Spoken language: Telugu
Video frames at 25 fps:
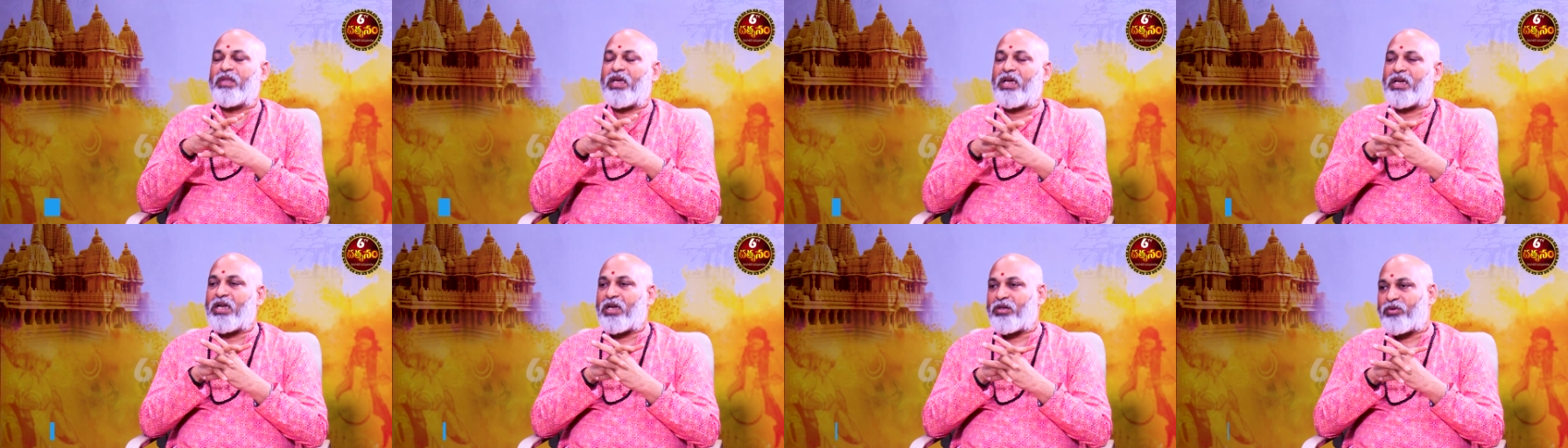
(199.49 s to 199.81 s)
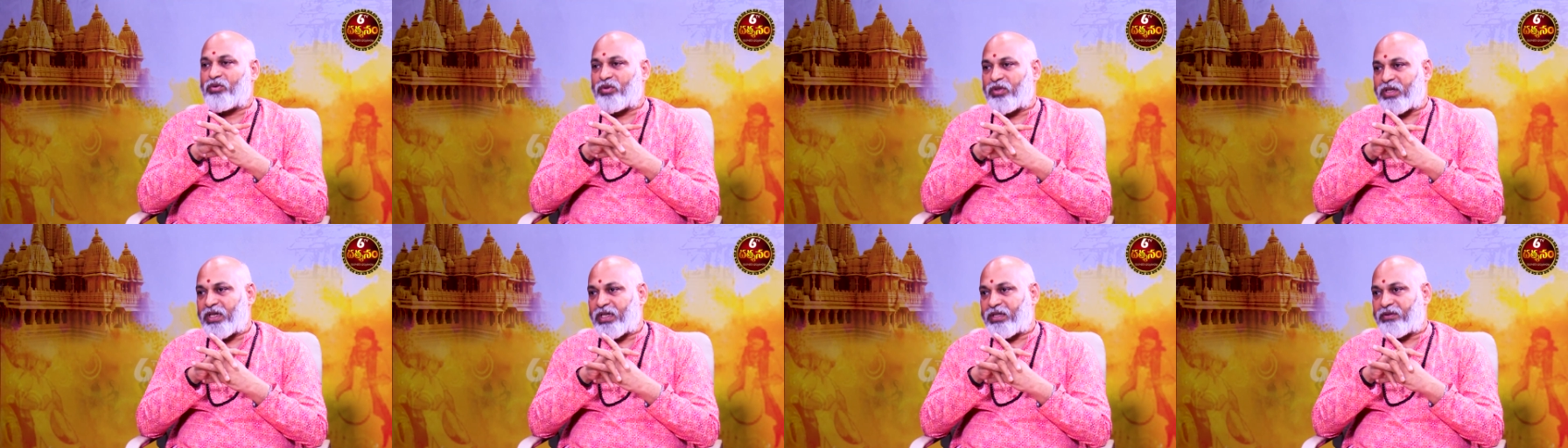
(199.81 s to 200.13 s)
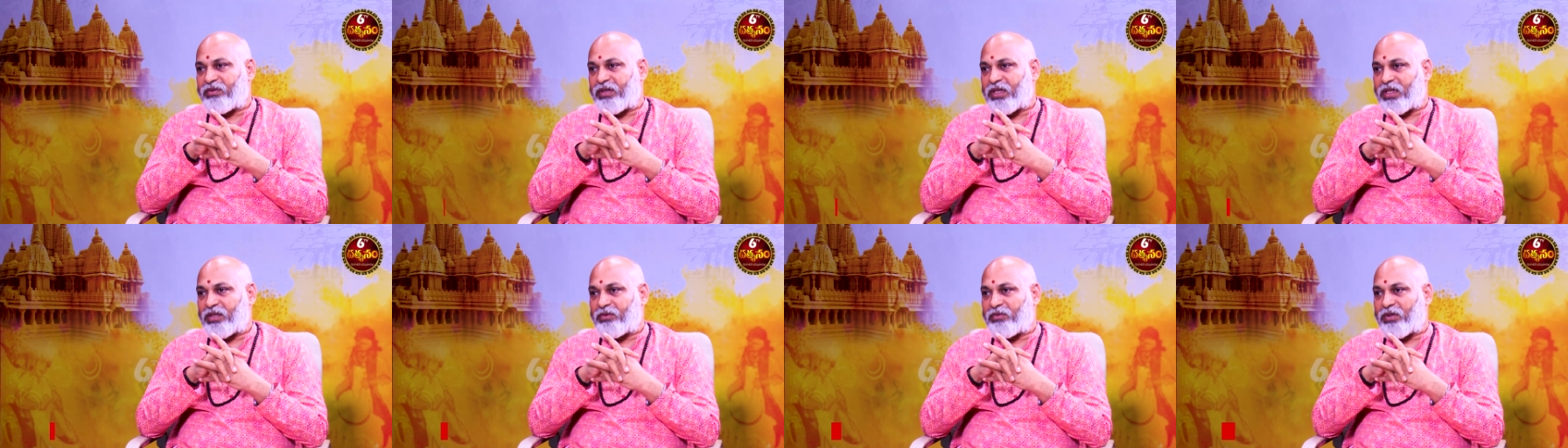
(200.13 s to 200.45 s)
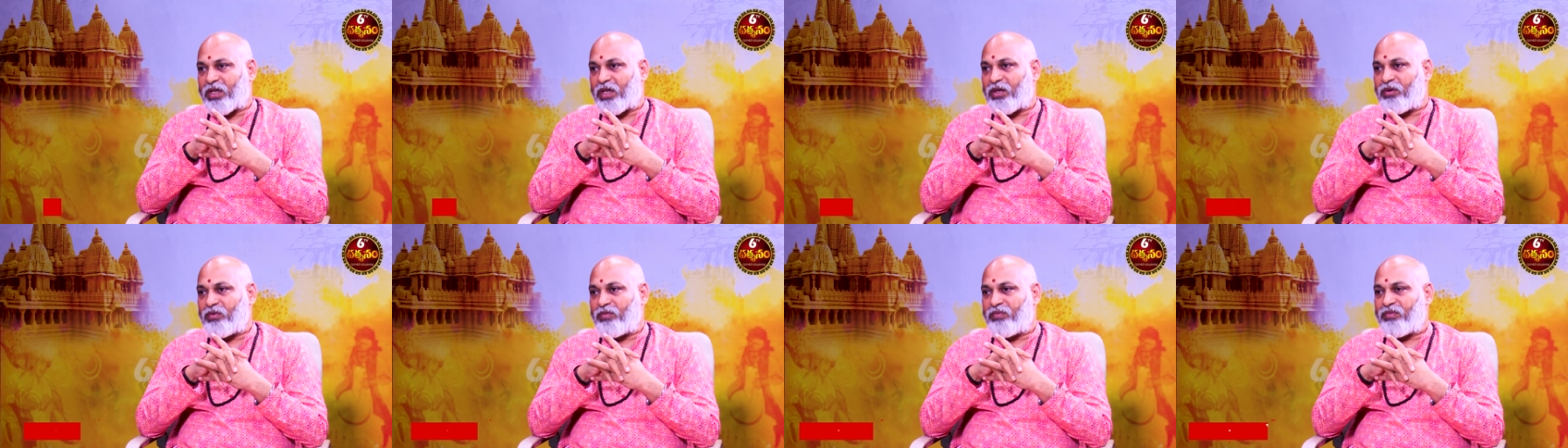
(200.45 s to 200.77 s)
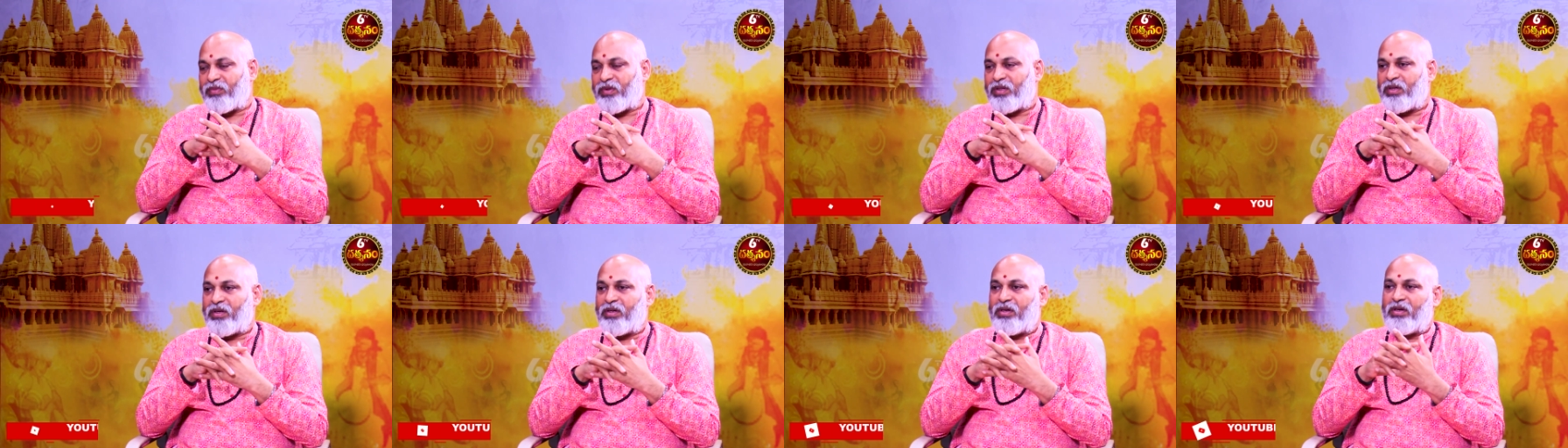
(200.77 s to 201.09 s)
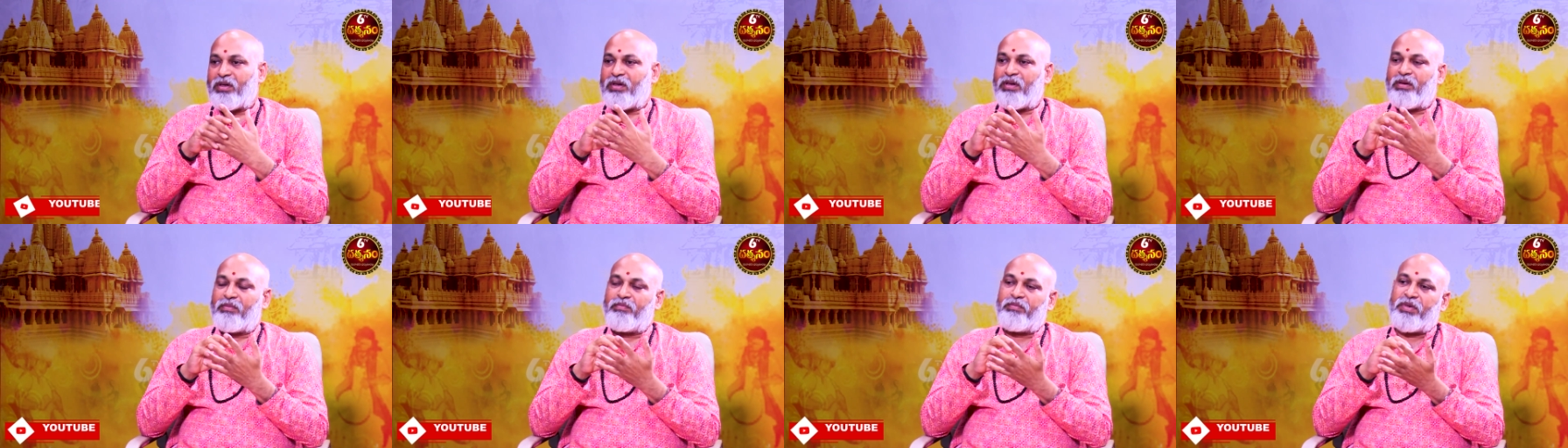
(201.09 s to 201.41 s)
అని అనుకునేటువంటి వారు
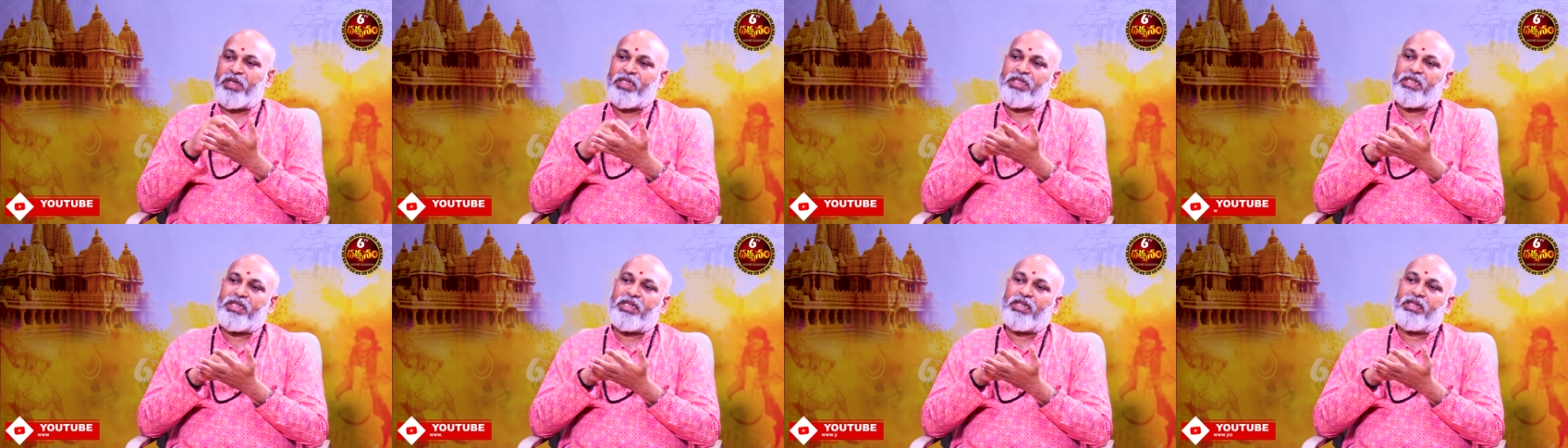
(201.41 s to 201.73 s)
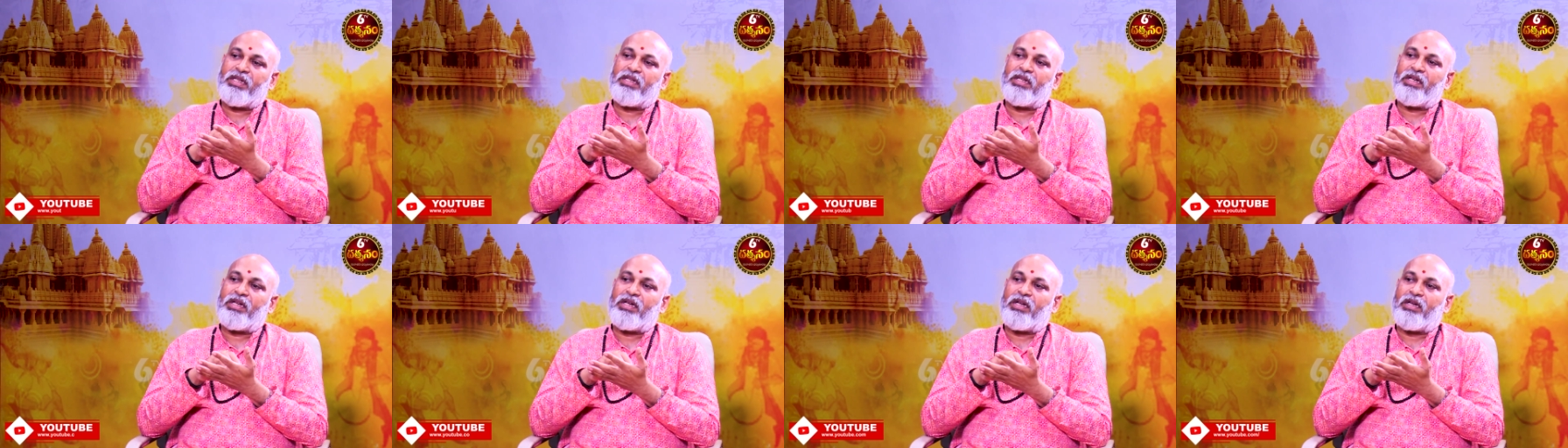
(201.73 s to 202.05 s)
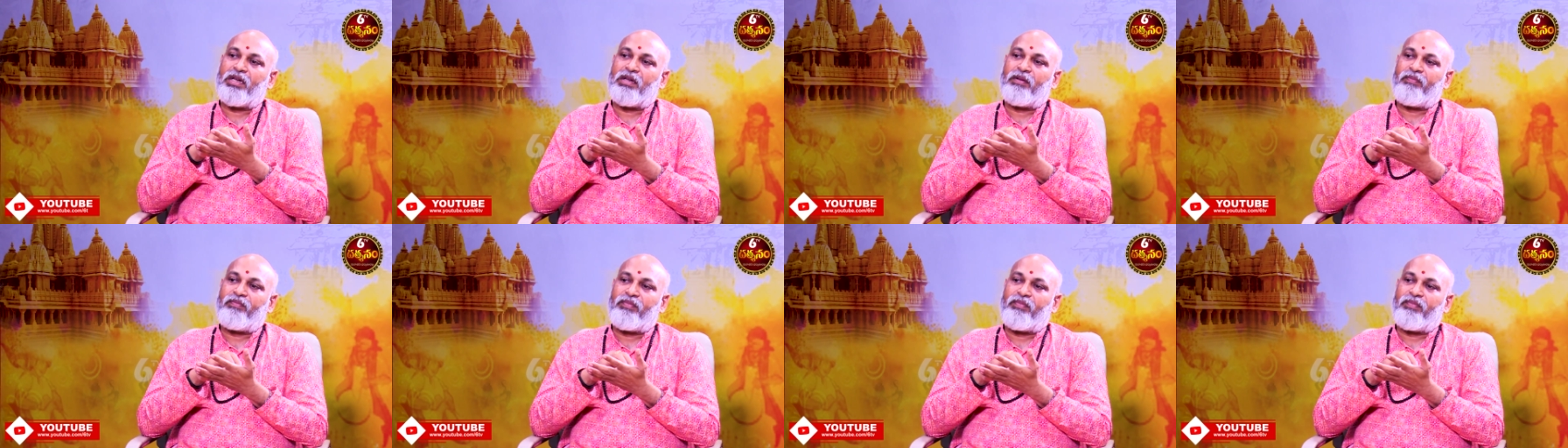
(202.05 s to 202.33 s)
ప్రత్యేకంగా